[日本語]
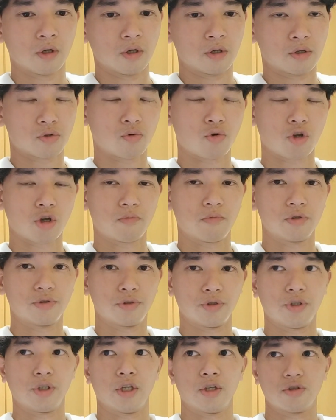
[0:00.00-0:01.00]
創業も
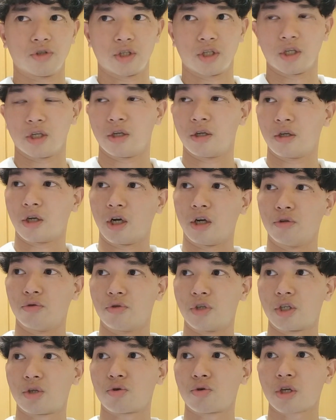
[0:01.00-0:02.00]
古いですしあの
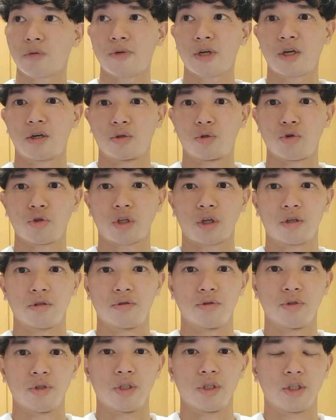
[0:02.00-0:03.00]
自動車メーカーのトヨタより
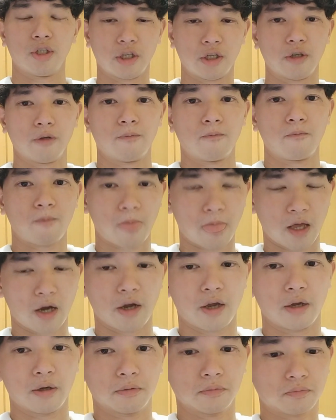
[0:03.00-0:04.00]
古いんで、
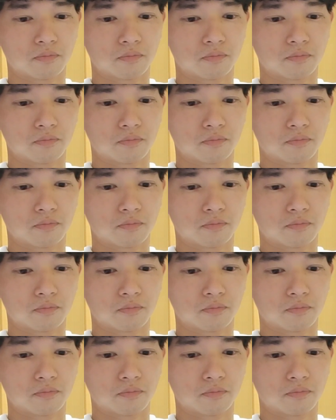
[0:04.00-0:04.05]
はい、